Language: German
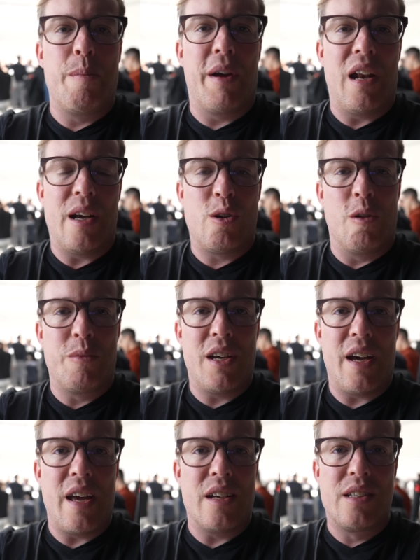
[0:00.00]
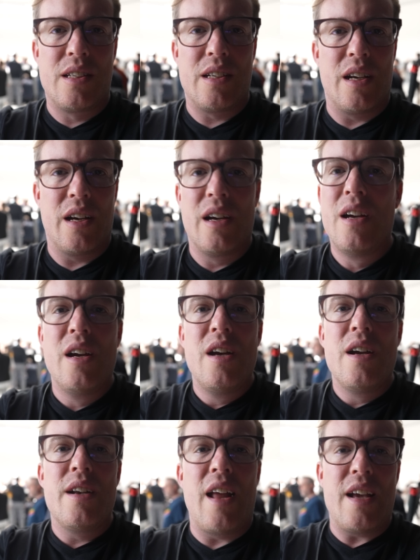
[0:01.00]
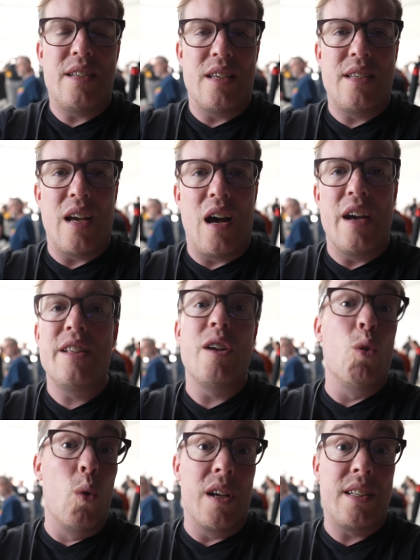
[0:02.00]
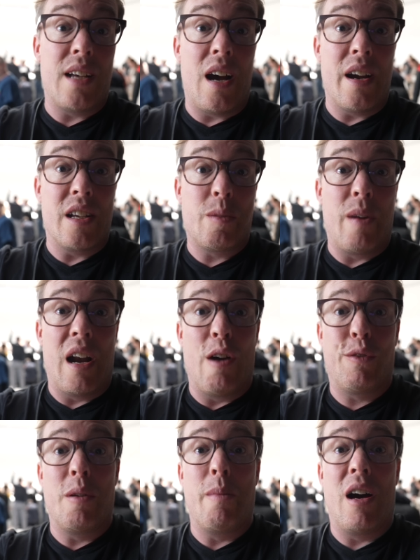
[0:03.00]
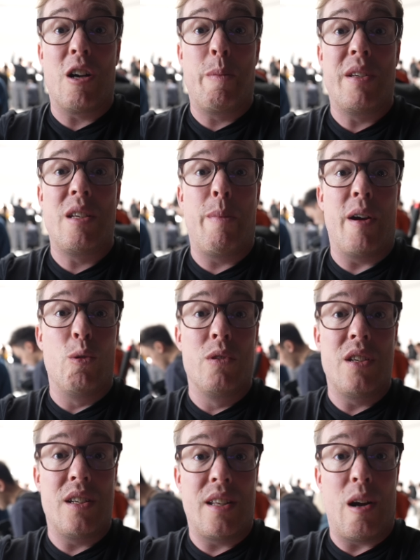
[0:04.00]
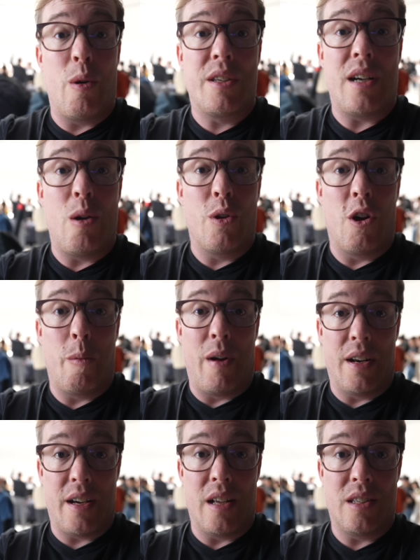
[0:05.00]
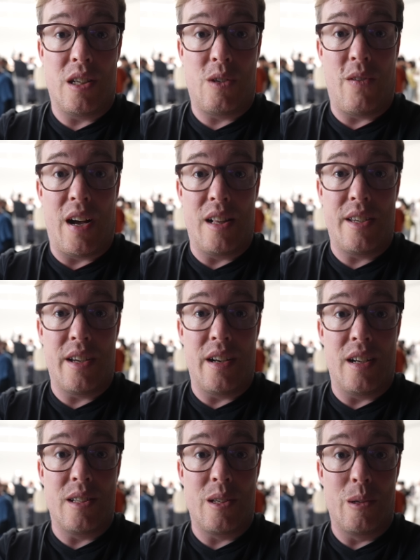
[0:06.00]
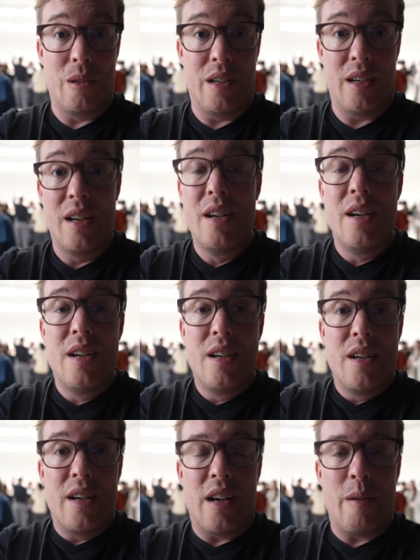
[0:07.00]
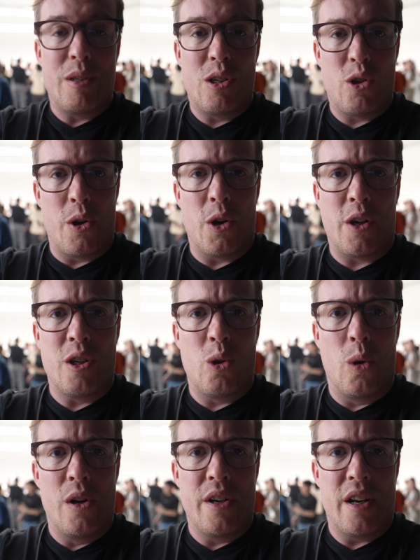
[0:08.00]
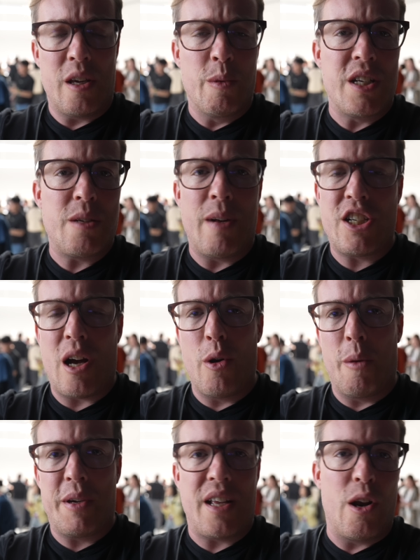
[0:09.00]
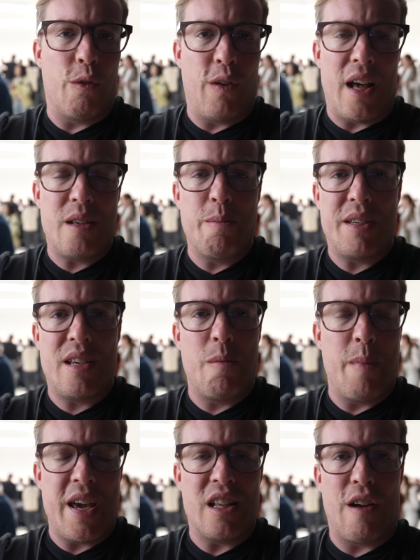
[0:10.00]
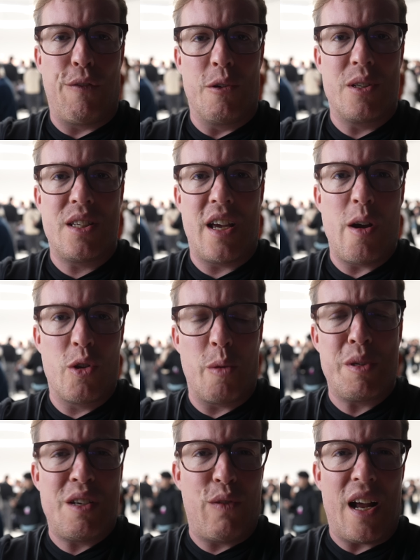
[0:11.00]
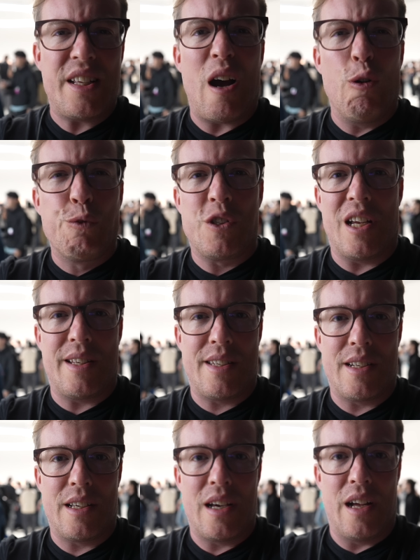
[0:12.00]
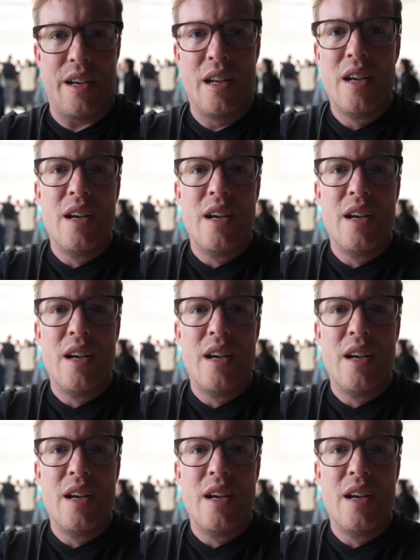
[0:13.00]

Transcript: Die Brille kommt ja erst äh, nächstes Jahr in den USA erstmal auf den Markt. Bis sie bei uns ist, dauert es auch noch mal ein ganzes Weilchen. Also äh, da kann man sich schon noch gedulden. Ich muss jetzt mal schauen, ob ich da noch vielleicht ein bisschen mehr davon sehe oder ob ich sie vielleicht aufsetzen kann.